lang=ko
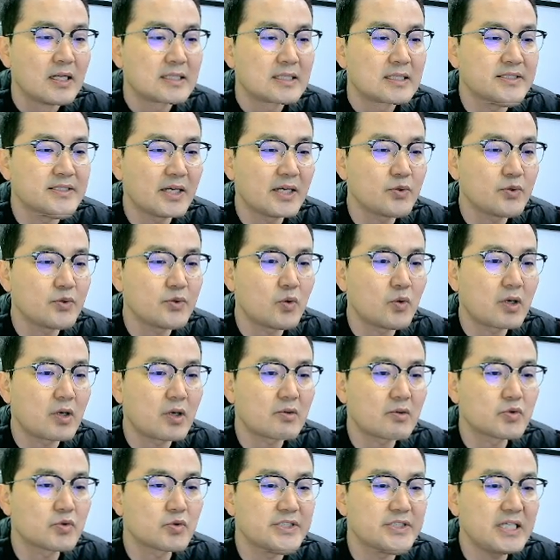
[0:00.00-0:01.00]

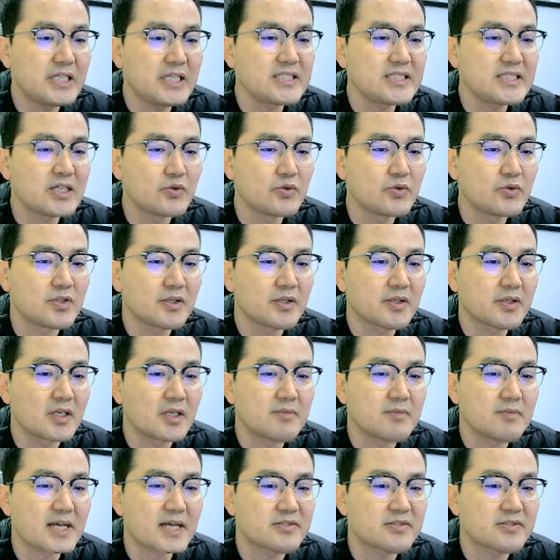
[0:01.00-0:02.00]
자유로하고 제2 자유를
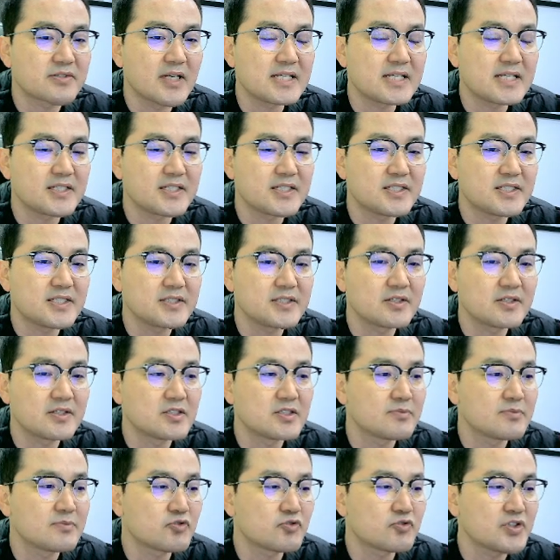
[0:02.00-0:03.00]
연결하는 백석 IC 신설을
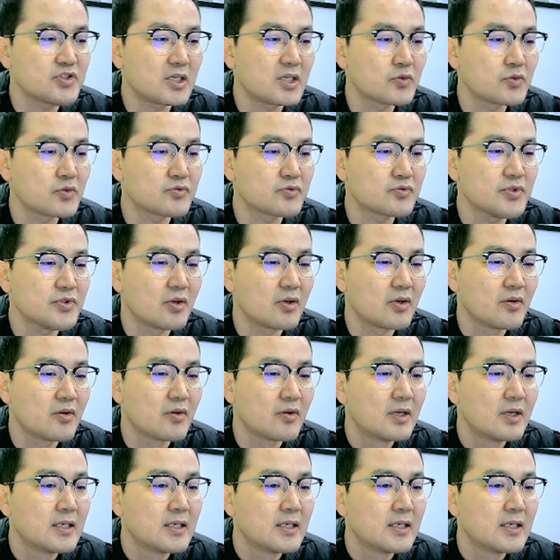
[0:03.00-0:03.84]
지금 추진하고 있고요.